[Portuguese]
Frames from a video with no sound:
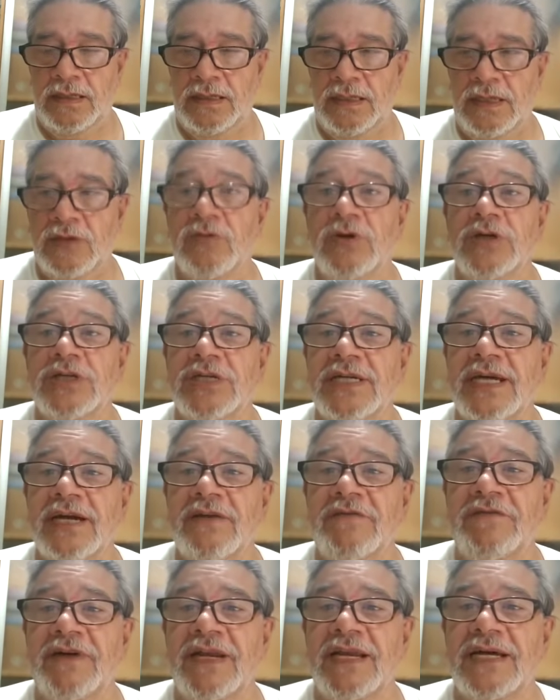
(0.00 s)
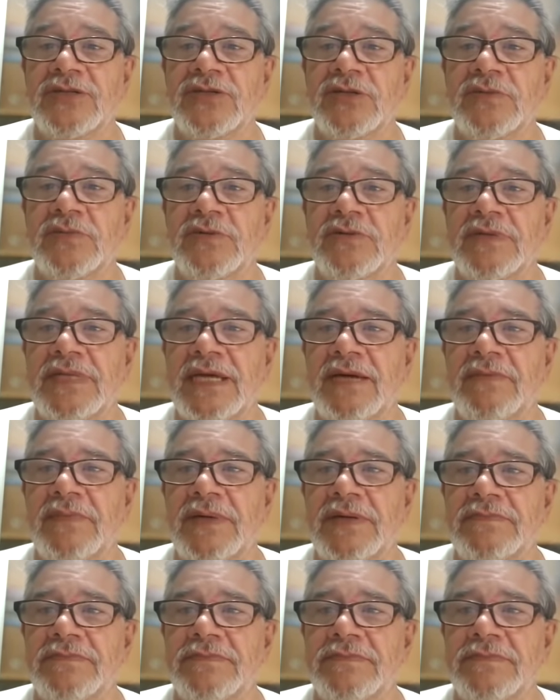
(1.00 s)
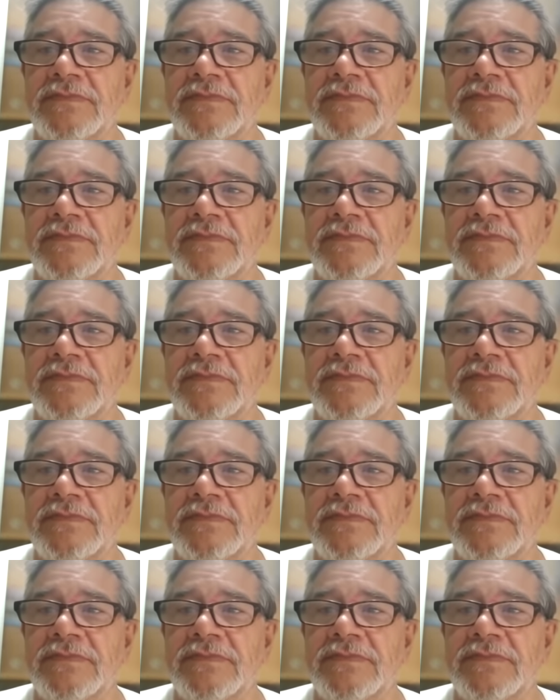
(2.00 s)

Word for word: Eu hoje quero falar sobre um tema